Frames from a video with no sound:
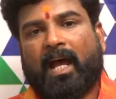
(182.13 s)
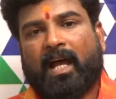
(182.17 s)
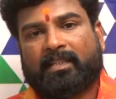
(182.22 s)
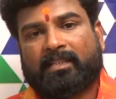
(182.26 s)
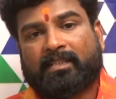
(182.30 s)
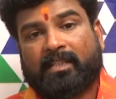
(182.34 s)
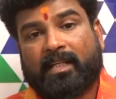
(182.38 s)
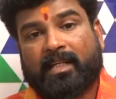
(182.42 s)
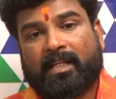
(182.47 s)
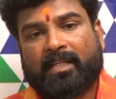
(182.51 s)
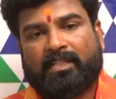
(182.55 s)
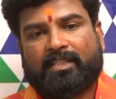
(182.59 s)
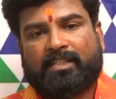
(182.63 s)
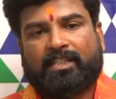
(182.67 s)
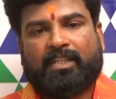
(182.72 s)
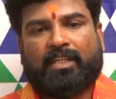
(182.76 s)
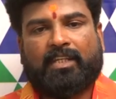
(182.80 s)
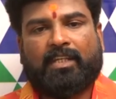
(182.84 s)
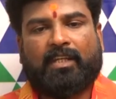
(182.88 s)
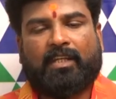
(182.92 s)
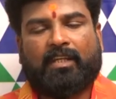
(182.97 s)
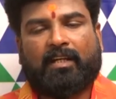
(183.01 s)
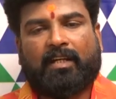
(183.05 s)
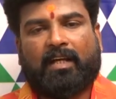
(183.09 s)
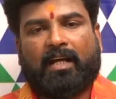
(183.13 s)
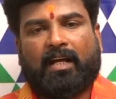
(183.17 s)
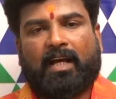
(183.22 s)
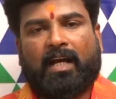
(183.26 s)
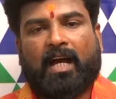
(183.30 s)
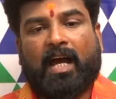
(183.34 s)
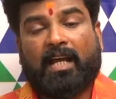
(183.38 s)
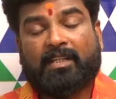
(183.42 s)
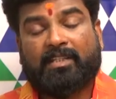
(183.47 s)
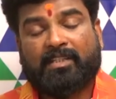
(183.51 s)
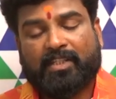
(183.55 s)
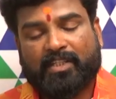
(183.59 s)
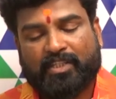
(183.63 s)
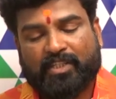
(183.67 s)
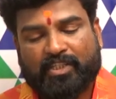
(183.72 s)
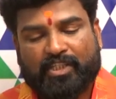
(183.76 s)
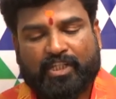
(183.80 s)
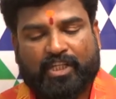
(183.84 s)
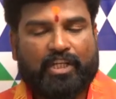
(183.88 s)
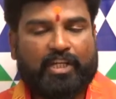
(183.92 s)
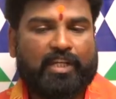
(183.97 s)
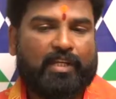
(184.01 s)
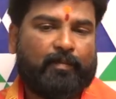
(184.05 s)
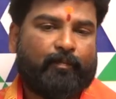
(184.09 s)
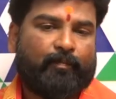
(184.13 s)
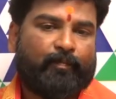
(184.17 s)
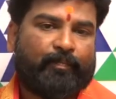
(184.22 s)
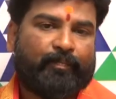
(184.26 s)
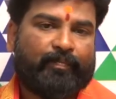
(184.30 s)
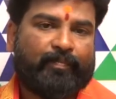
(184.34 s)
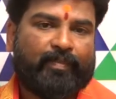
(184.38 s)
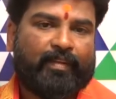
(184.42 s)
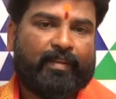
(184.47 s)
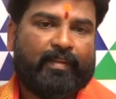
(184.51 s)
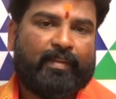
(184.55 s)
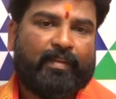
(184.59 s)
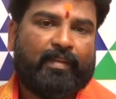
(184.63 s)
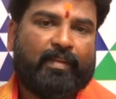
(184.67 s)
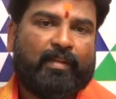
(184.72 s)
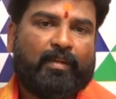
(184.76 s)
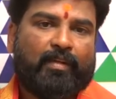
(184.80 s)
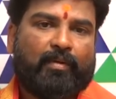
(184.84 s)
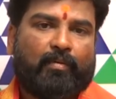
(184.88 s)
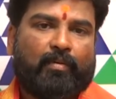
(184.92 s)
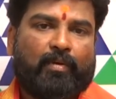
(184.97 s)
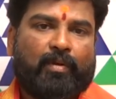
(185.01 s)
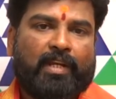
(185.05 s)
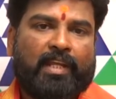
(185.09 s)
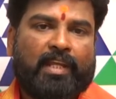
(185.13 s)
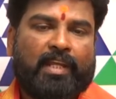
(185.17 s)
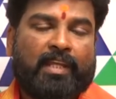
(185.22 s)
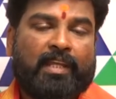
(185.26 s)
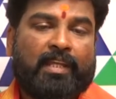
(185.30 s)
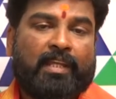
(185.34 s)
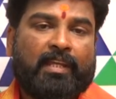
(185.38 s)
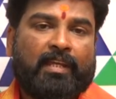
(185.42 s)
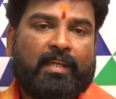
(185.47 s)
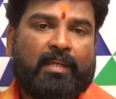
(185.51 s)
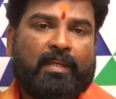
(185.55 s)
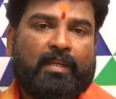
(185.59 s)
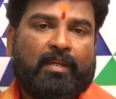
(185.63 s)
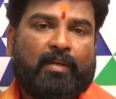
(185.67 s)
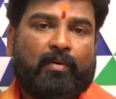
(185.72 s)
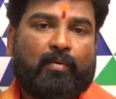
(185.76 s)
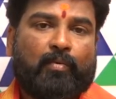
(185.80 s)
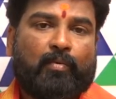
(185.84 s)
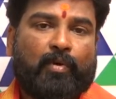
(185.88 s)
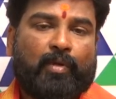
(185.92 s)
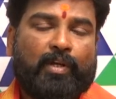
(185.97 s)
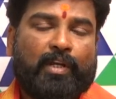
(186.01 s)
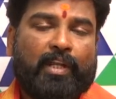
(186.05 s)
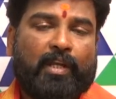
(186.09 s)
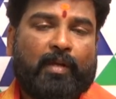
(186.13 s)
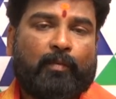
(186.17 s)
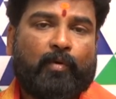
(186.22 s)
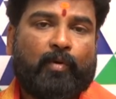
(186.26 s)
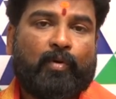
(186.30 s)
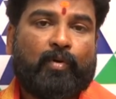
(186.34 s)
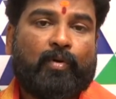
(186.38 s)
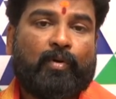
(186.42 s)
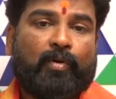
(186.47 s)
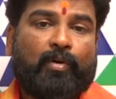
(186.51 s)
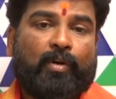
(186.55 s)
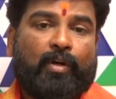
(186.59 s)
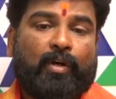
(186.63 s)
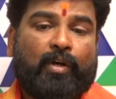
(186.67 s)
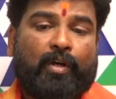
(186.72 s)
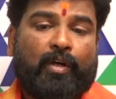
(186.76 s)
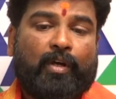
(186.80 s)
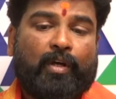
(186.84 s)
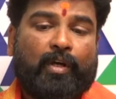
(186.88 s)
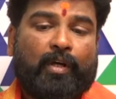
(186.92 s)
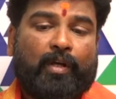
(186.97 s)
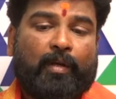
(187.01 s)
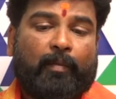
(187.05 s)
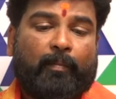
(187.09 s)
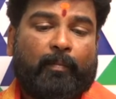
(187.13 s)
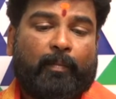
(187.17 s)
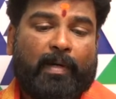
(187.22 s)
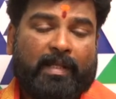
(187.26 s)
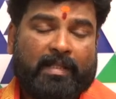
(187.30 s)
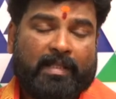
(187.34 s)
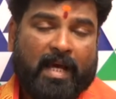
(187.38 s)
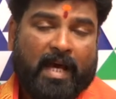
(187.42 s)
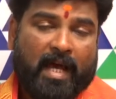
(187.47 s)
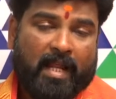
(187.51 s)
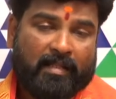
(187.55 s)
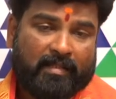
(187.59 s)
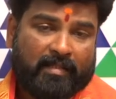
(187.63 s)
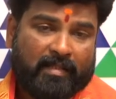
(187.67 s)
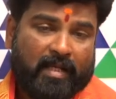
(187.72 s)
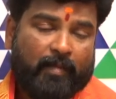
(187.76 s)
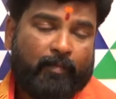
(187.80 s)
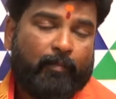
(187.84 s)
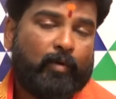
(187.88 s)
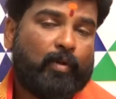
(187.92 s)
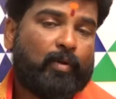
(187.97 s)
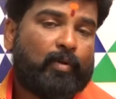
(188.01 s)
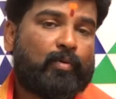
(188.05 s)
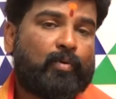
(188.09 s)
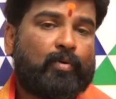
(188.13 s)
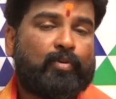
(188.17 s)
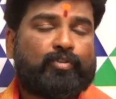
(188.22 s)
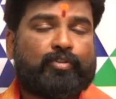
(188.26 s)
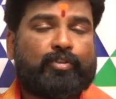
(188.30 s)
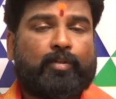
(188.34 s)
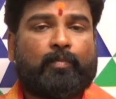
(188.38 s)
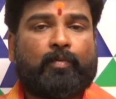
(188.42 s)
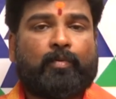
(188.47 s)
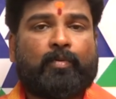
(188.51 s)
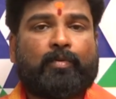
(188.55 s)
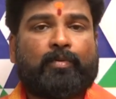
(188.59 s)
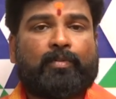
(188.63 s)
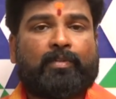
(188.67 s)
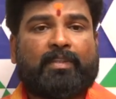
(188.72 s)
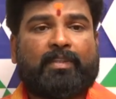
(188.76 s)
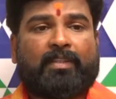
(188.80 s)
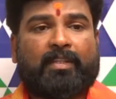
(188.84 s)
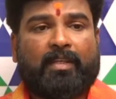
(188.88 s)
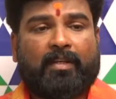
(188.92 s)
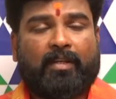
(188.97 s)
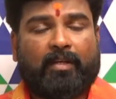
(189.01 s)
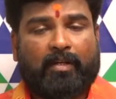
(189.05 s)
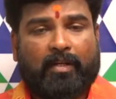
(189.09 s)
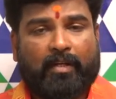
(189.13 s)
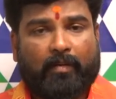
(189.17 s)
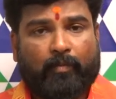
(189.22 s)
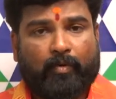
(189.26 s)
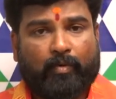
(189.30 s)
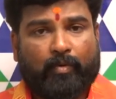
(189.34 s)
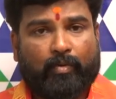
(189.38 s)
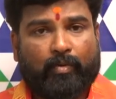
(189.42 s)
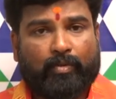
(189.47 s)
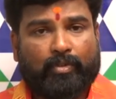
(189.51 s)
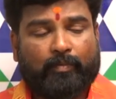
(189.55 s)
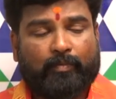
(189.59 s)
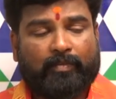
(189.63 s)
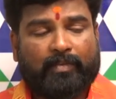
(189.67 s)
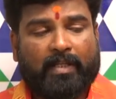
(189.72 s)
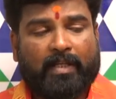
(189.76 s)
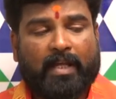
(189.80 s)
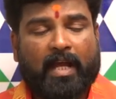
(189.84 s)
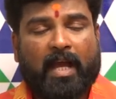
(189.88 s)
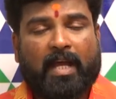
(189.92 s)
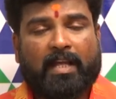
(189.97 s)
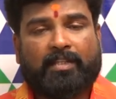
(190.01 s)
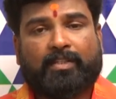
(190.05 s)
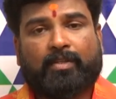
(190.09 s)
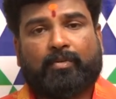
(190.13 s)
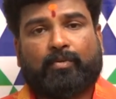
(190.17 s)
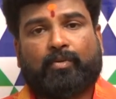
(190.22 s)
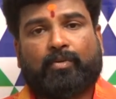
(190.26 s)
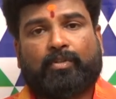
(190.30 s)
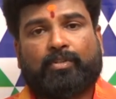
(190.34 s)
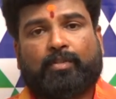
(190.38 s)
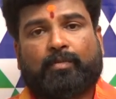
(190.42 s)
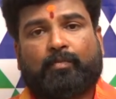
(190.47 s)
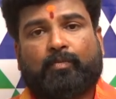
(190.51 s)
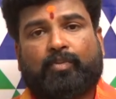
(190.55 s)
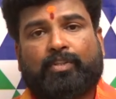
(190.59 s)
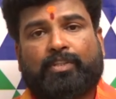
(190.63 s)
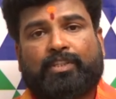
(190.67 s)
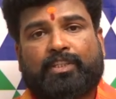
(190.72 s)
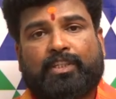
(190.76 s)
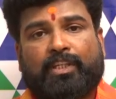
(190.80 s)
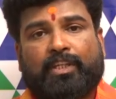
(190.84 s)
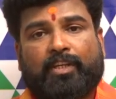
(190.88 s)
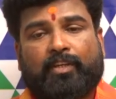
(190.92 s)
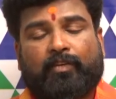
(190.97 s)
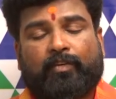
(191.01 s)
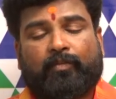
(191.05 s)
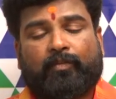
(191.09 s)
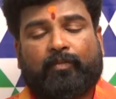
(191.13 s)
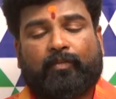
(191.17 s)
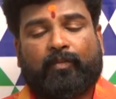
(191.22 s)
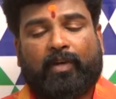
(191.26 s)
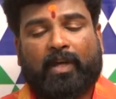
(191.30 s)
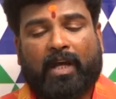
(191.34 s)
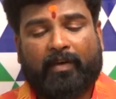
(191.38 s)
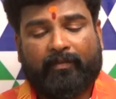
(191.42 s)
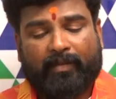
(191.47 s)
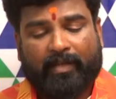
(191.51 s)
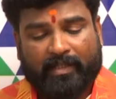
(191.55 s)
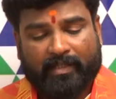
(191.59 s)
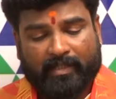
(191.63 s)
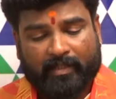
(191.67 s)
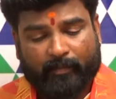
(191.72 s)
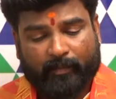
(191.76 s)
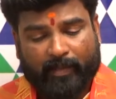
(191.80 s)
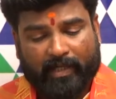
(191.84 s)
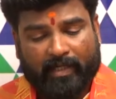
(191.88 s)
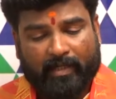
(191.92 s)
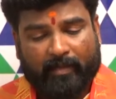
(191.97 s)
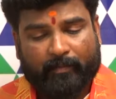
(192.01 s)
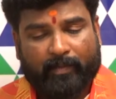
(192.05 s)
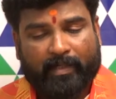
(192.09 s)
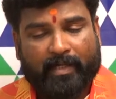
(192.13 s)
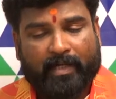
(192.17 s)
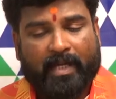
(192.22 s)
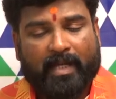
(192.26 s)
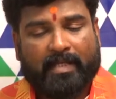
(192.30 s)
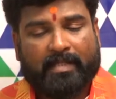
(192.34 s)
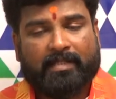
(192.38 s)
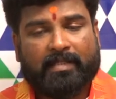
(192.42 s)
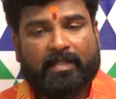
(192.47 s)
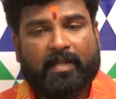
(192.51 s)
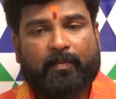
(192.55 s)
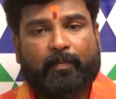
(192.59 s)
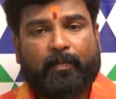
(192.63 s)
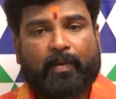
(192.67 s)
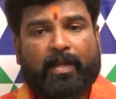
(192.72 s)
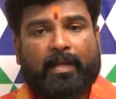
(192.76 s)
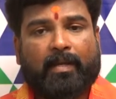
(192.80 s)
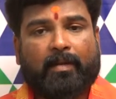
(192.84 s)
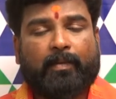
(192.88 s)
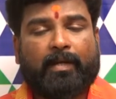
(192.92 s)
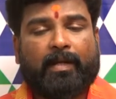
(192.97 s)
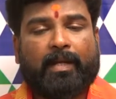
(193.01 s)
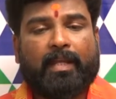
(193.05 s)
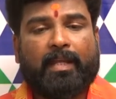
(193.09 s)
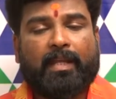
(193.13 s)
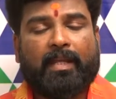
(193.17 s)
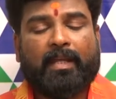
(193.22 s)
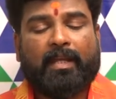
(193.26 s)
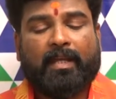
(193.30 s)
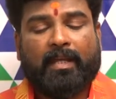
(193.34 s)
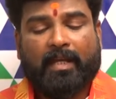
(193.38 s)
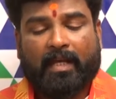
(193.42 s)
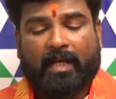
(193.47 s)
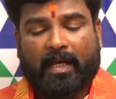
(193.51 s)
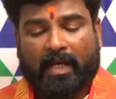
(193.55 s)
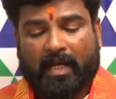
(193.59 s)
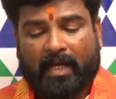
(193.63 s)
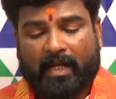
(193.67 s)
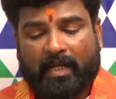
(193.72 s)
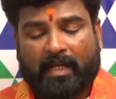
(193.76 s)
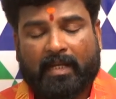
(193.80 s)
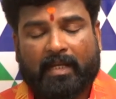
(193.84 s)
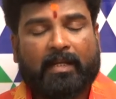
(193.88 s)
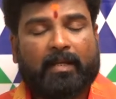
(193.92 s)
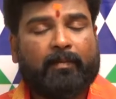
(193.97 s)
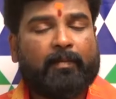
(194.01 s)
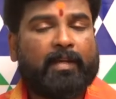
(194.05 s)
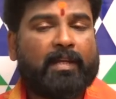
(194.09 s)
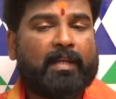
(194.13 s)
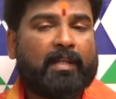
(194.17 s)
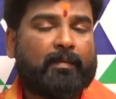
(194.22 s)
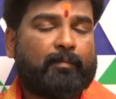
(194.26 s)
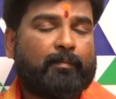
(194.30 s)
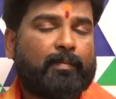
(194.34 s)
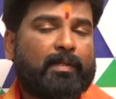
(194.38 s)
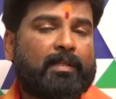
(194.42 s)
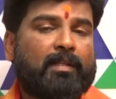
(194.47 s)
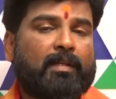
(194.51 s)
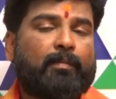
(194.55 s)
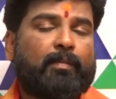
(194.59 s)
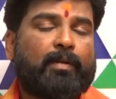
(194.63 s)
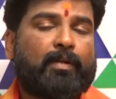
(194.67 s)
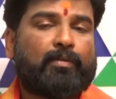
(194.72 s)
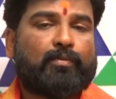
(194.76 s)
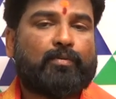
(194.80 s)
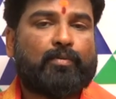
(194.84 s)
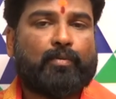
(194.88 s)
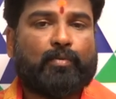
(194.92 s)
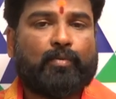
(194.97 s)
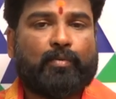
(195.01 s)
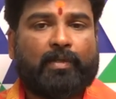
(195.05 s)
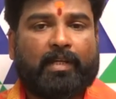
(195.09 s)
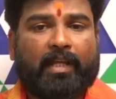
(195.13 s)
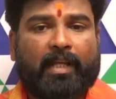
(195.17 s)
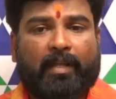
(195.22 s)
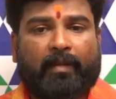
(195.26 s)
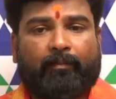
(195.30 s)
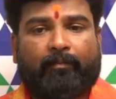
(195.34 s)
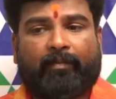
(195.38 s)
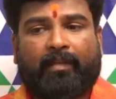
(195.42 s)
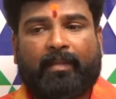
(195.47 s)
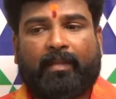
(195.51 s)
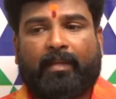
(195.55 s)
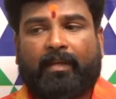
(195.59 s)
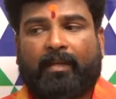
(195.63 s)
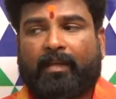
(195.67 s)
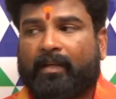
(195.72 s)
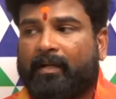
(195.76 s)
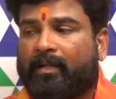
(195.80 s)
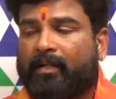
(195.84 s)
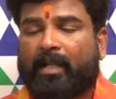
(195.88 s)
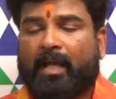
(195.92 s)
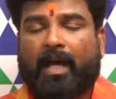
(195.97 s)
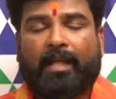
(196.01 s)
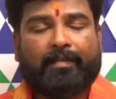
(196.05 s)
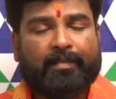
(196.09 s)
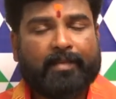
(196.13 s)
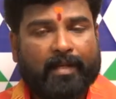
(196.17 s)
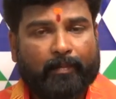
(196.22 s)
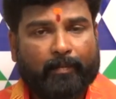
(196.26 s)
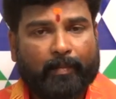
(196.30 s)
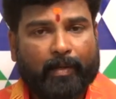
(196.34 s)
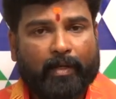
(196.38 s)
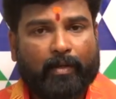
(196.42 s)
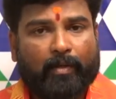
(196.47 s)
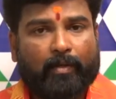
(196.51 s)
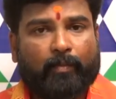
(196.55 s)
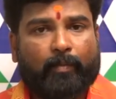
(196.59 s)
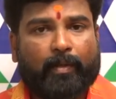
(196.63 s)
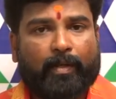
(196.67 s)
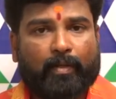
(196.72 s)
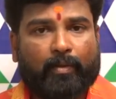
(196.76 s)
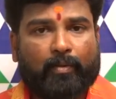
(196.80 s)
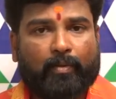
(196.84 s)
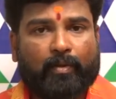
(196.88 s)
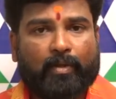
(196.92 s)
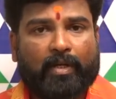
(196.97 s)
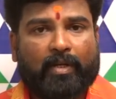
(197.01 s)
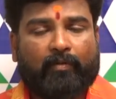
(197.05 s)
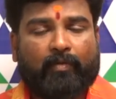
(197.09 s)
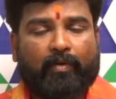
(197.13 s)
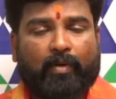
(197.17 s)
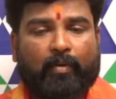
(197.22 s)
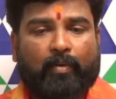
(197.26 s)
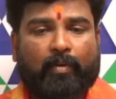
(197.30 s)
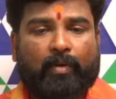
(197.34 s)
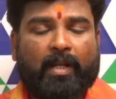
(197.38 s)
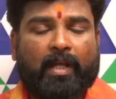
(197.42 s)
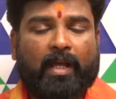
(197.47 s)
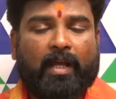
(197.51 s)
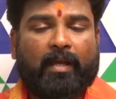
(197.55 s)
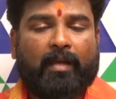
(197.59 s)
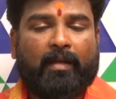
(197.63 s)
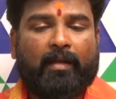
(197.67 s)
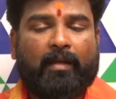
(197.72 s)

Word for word: ఆసరించి ఆశించి కొన్ని కొన్నేమో పదార్థముల కోసము తినటము కోసం తన ఆశ కోసం వచ్చి ఆ వ్యక్తి పైన పడి ఆ స్త్రీ పైన పడి అనేకమైన ఇబ్బందులు పెడుతూ ఉంటాయి రాత్రి పగలు పడుకోనివ్వకుండా